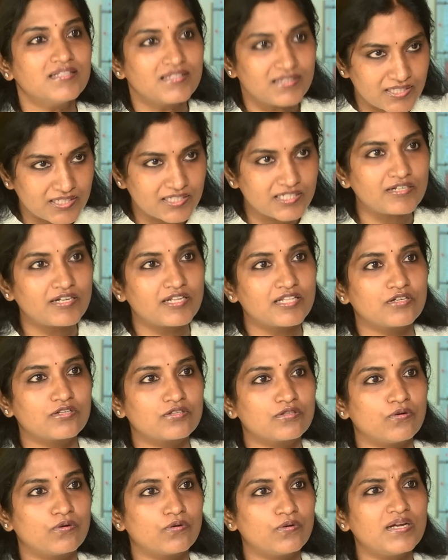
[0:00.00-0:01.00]
திட்டுறதுக்கு
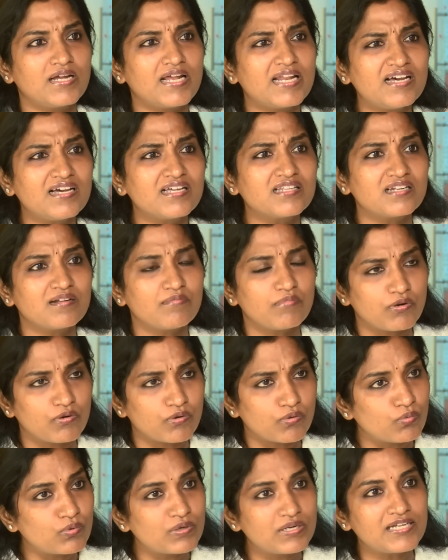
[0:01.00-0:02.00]
தோணும் ஏன்னா அது
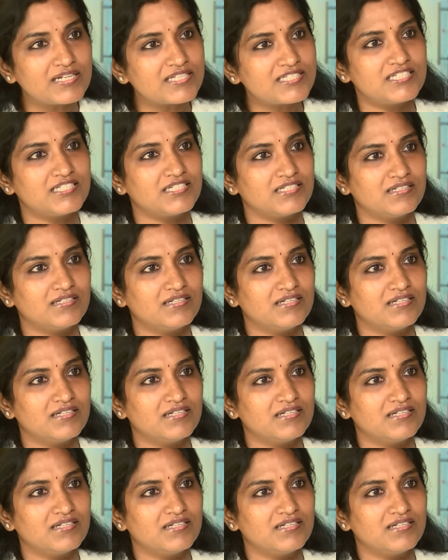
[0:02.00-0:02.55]
நம்மளோட உணர்ச்சி